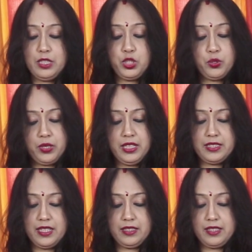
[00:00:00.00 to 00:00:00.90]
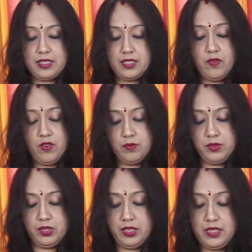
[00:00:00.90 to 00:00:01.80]
जोड़ी चेक तसर फ्रॉम
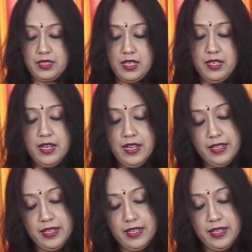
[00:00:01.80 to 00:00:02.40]
छत्तीसगढ़